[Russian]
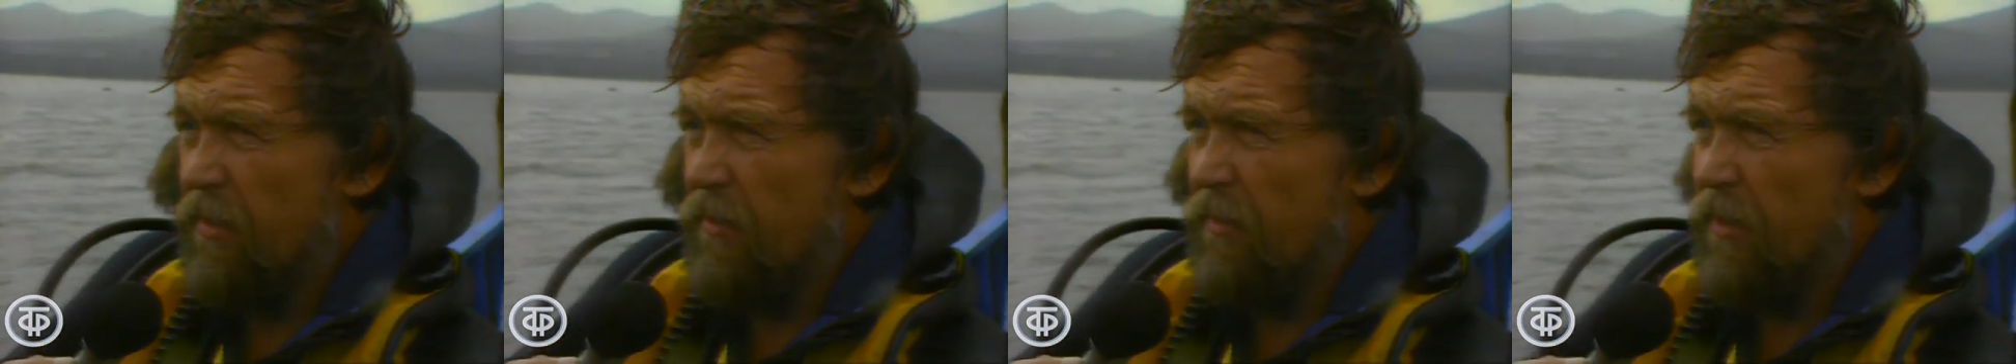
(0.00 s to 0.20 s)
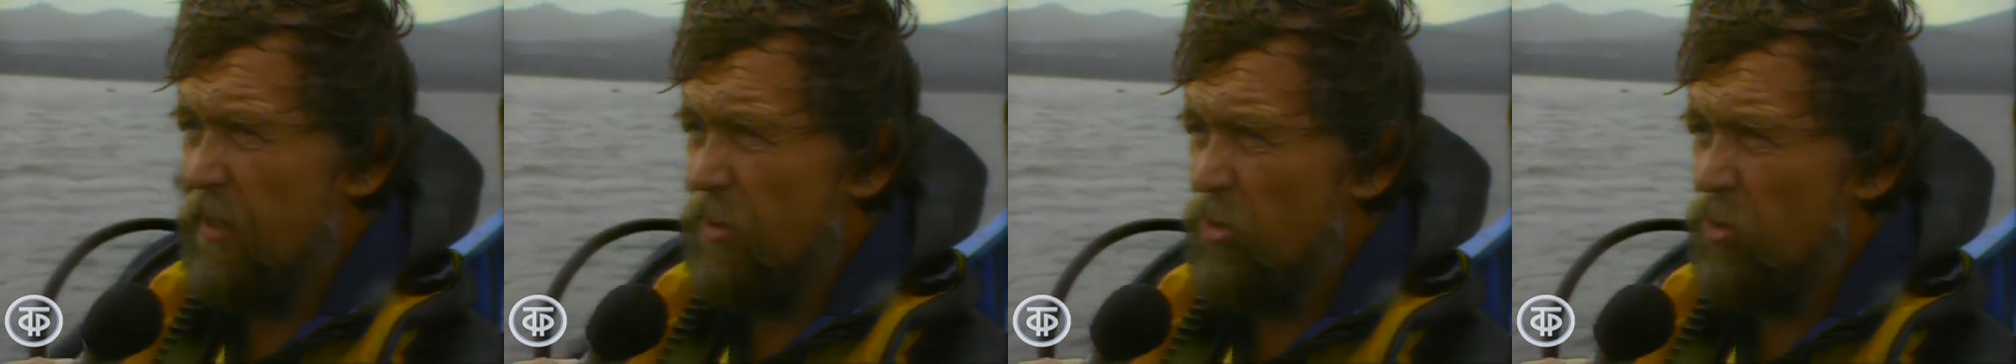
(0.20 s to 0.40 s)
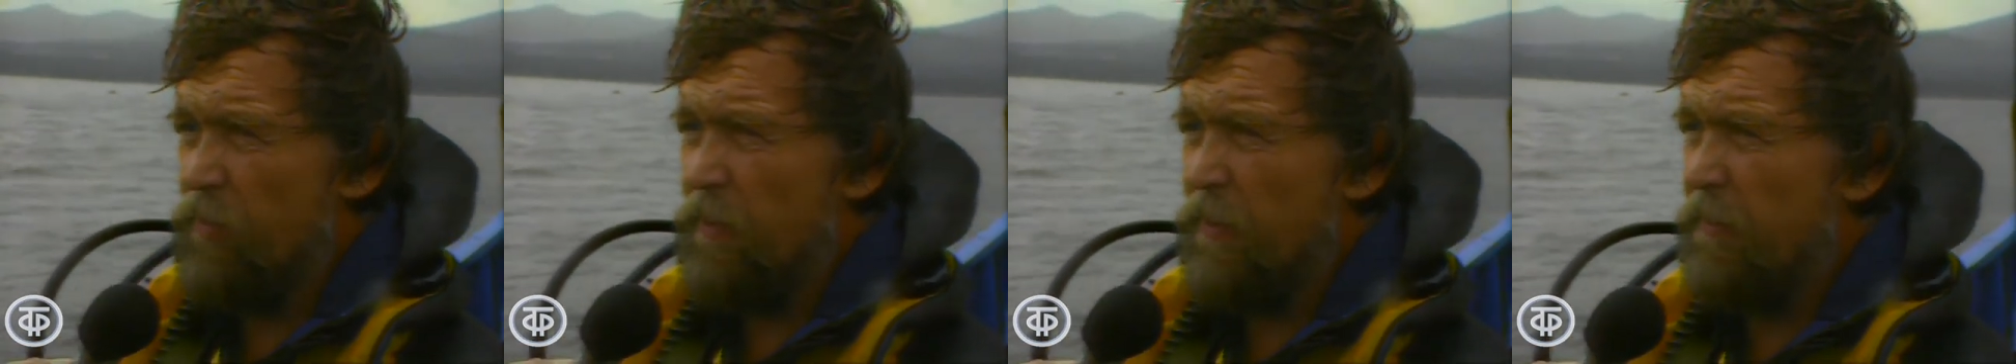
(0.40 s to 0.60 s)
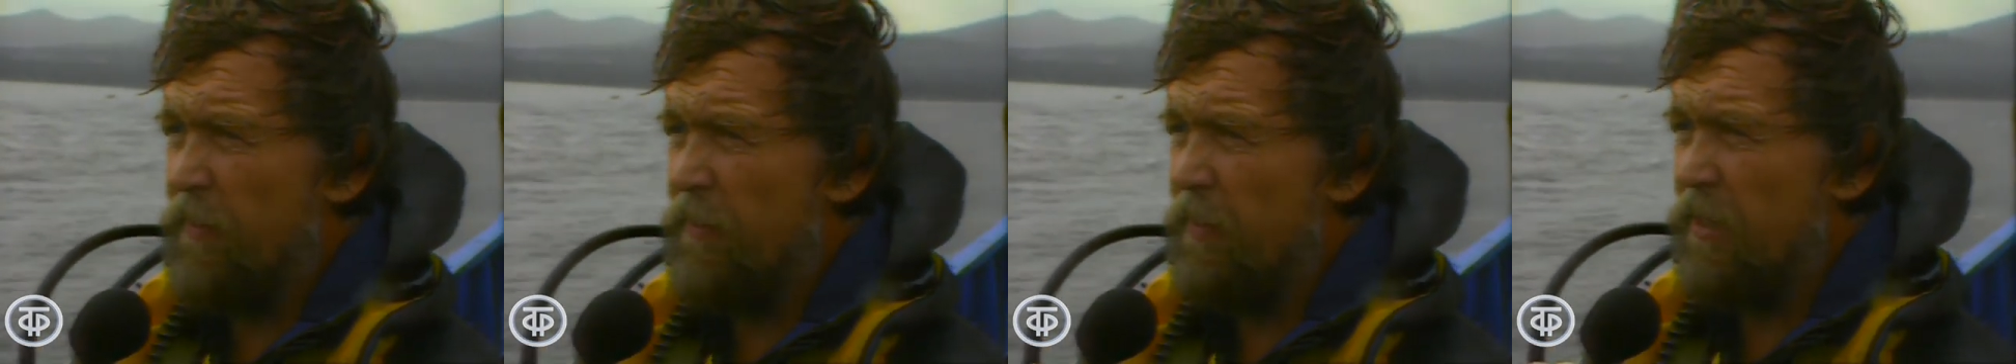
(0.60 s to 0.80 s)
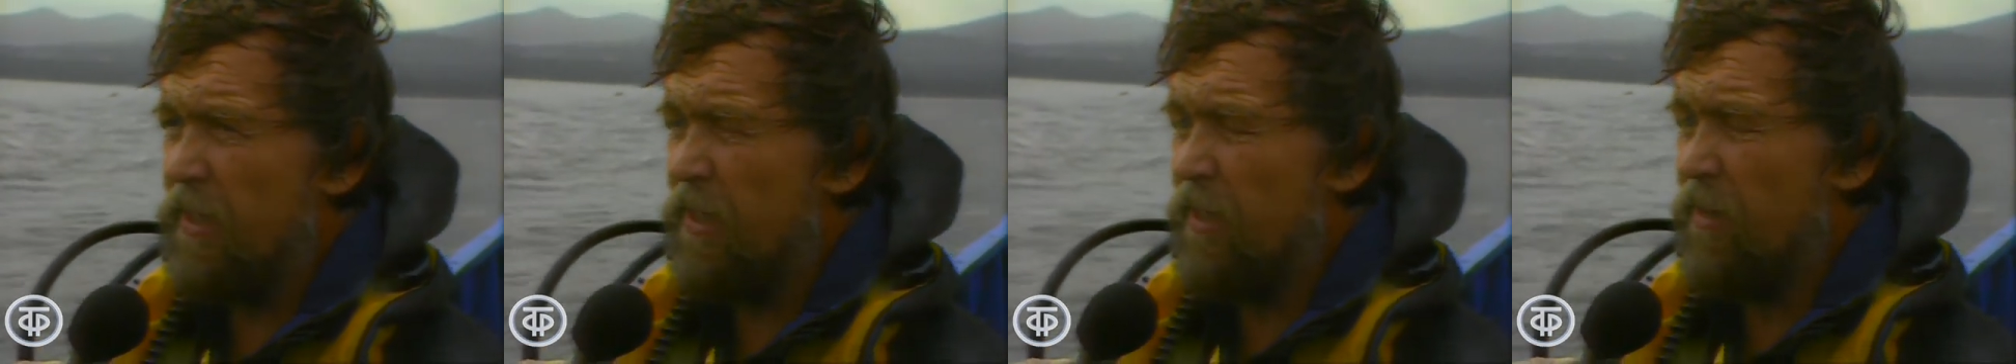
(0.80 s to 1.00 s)
наступит
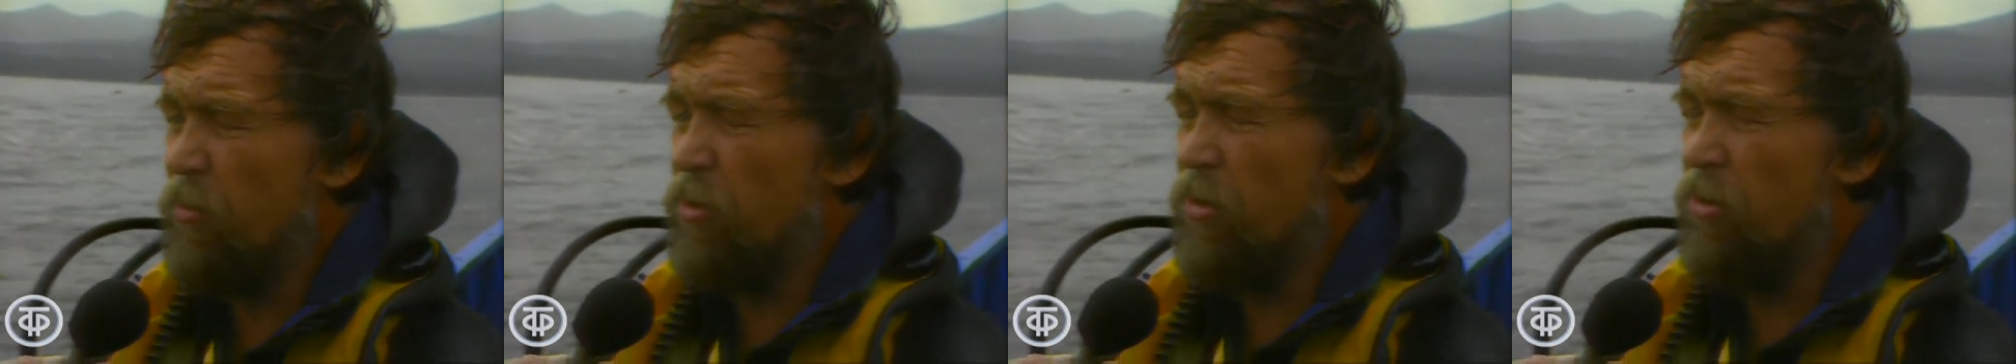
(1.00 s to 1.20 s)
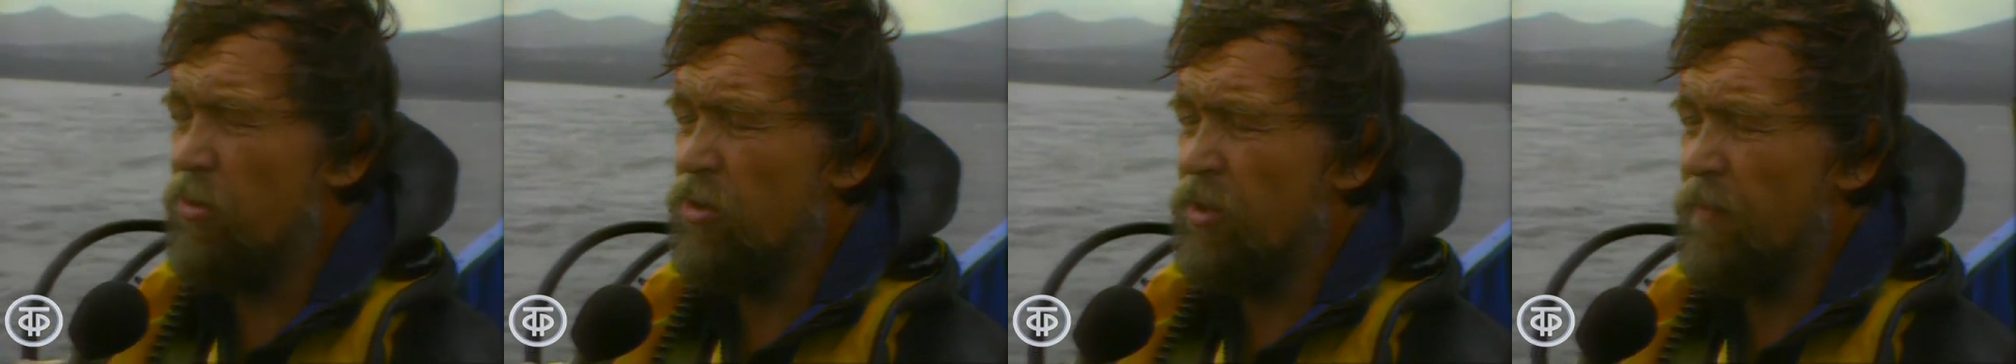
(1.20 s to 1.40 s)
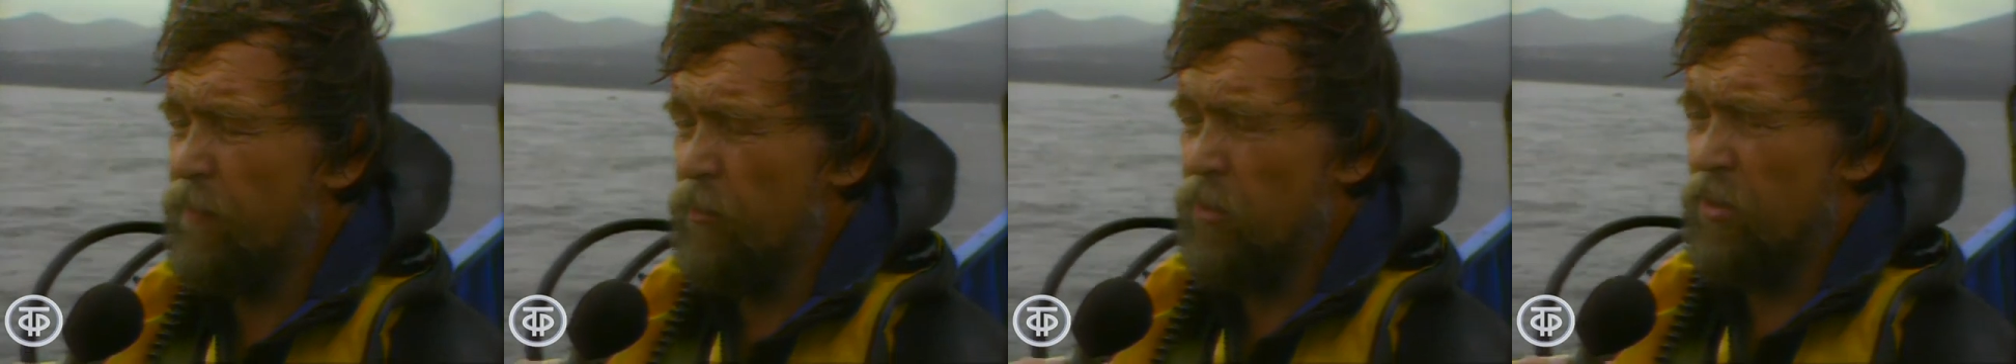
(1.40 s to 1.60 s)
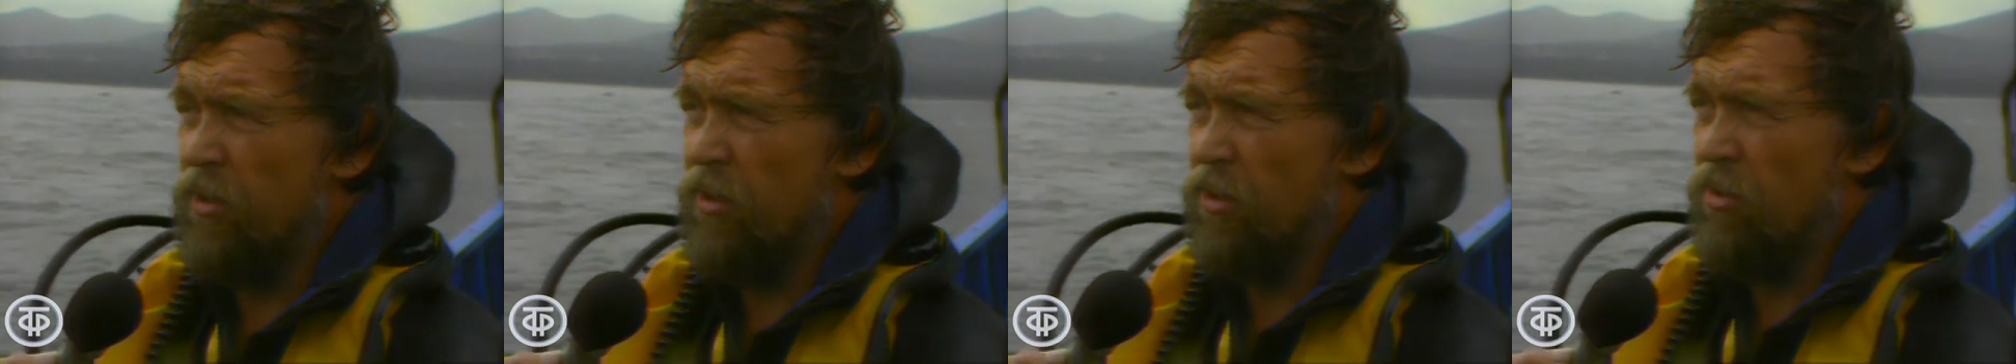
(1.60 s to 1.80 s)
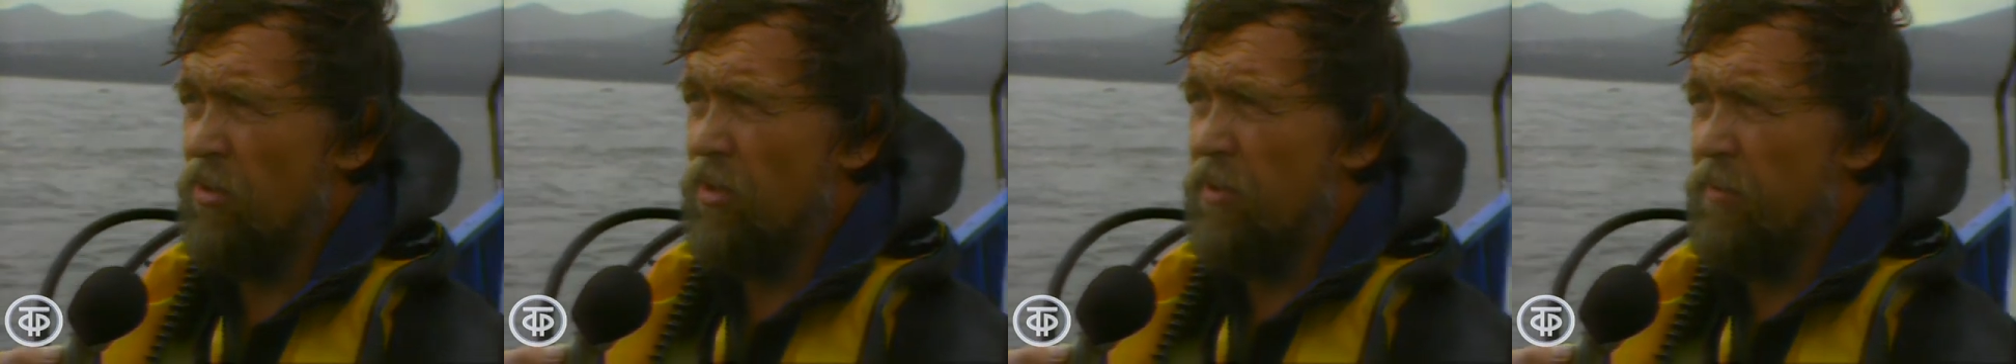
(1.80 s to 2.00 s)
момент, когда будет уже поздно
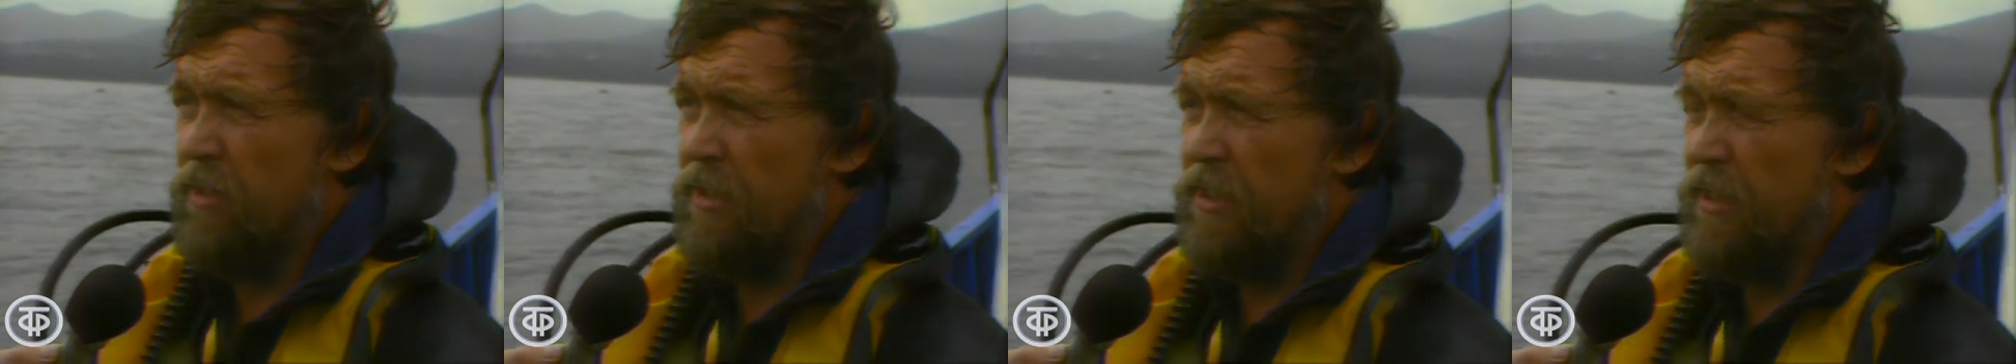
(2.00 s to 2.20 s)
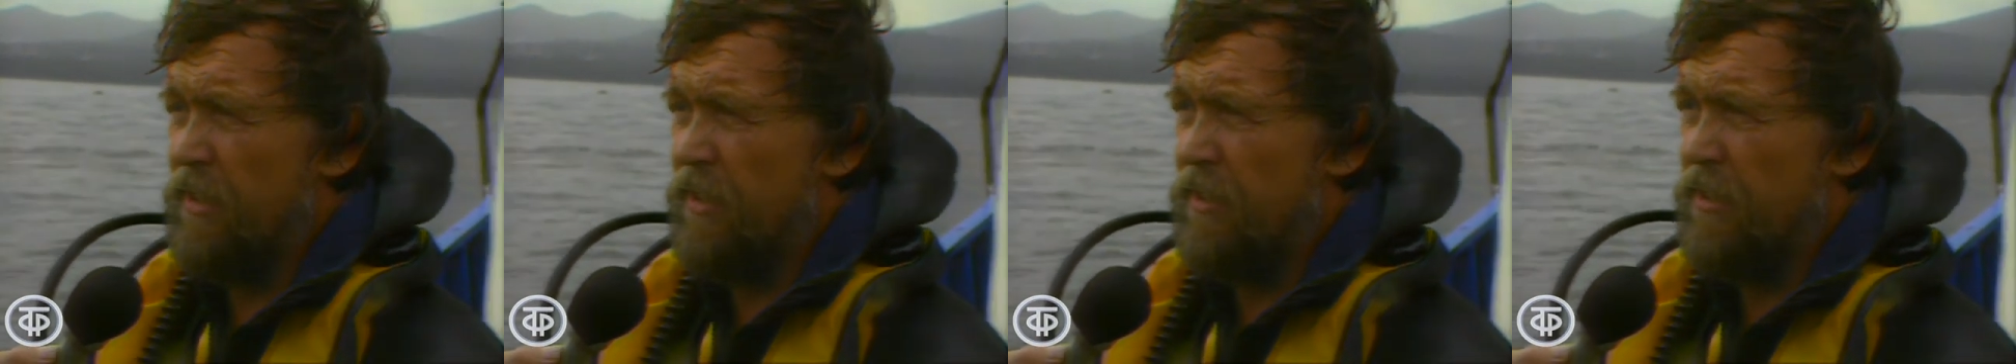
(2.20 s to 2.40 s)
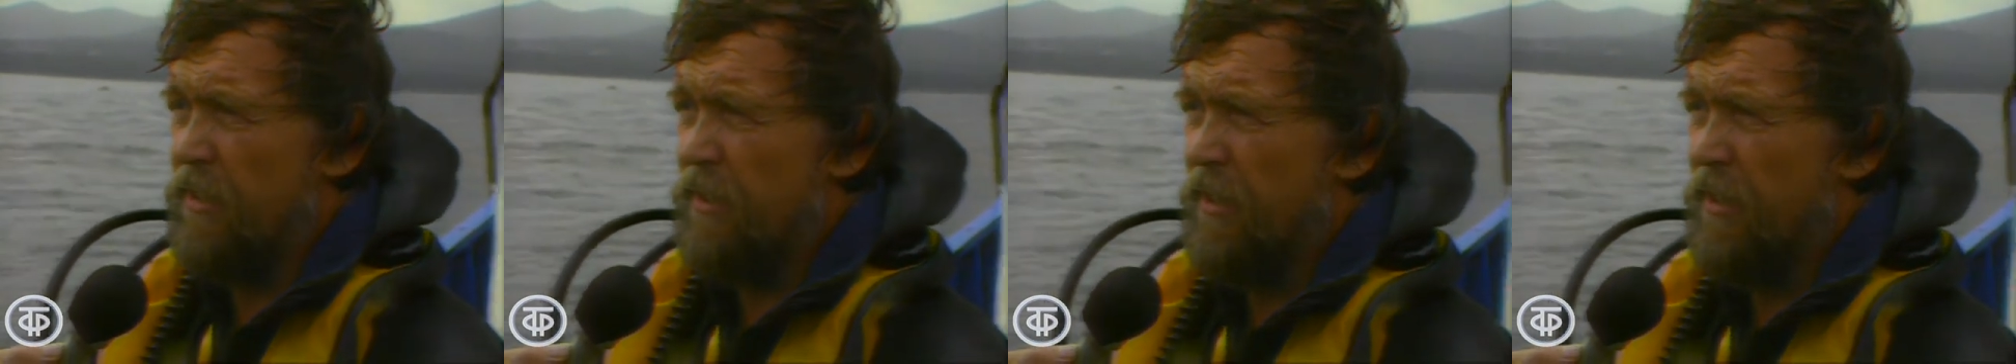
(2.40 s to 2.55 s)
что-либо делать.